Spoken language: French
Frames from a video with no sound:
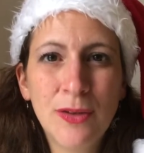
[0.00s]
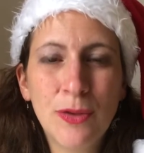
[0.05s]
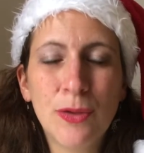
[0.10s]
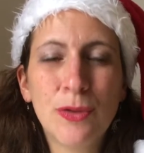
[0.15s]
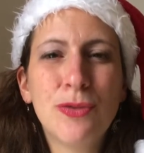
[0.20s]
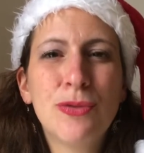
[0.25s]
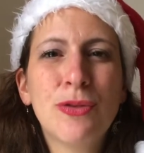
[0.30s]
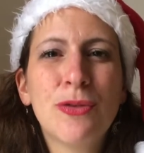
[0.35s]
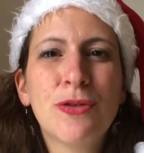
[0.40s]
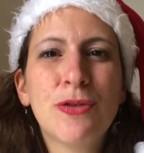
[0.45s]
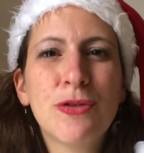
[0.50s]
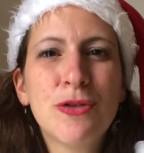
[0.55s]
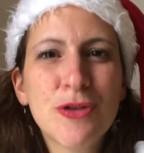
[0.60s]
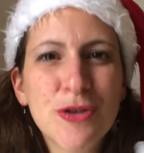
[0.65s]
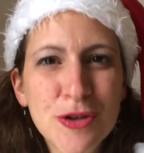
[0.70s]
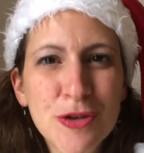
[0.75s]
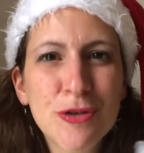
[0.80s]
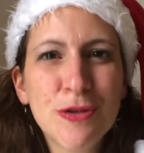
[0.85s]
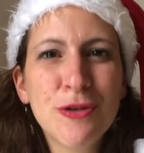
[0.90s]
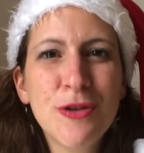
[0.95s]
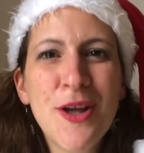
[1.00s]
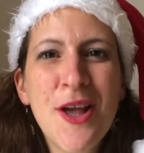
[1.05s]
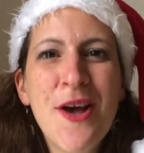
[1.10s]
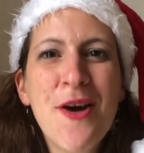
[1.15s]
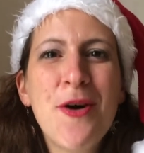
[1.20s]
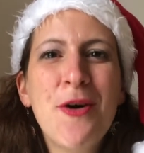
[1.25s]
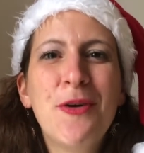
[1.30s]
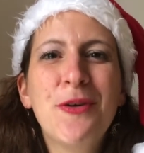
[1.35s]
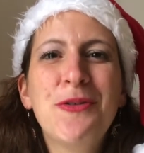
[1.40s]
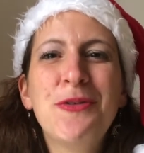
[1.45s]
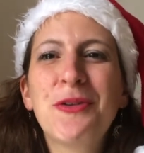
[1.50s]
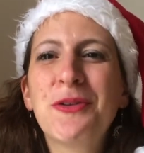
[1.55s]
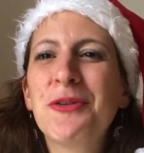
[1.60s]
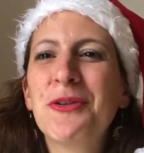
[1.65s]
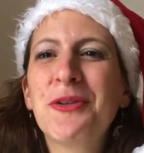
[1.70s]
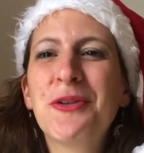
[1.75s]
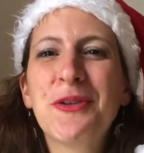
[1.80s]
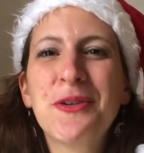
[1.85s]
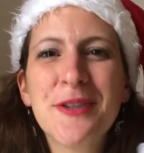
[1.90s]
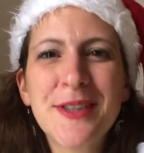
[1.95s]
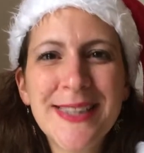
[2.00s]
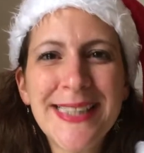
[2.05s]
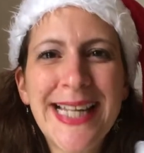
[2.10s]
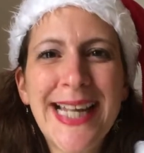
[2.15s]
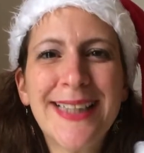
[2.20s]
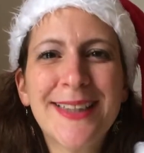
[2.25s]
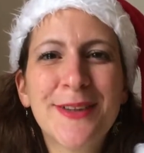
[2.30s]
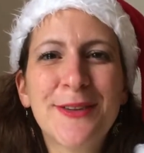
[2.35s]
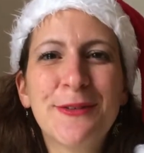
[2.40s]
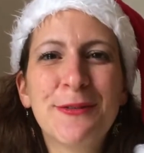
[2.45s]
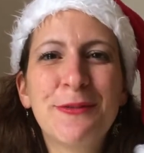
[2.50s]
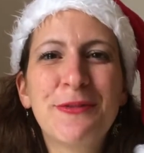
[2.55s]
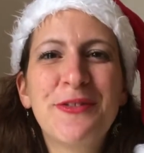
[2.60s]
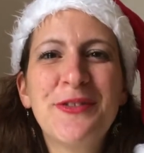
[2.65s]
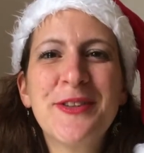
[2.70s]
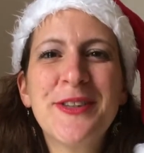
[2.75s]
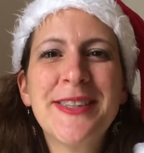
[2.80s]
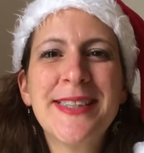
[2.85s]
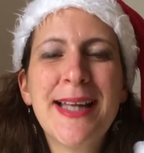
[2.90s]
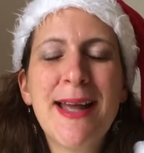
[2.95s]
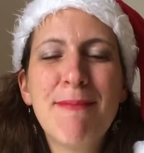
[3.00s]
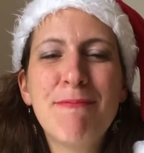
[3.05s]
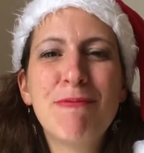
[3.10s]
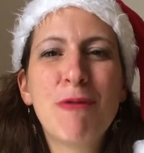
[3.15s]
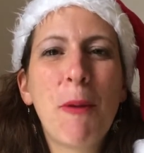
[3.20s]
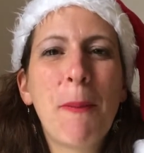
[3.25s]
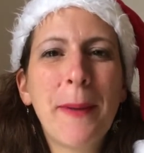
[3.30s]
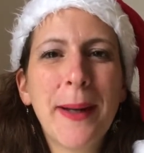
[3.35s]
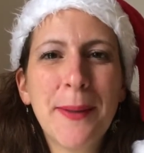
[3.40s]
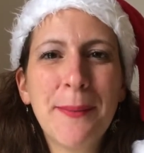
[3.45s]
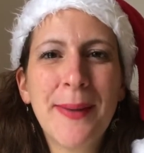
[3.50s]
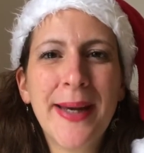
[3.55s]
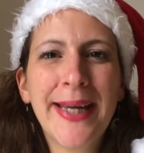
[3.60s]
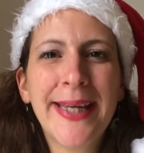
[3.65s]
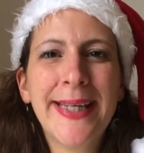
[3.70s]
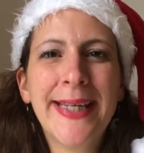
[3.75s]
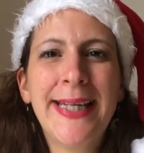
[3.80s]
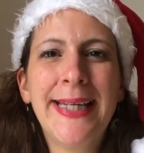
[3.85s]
autour de jeux, autour de recettes qu'on faisait pour préparer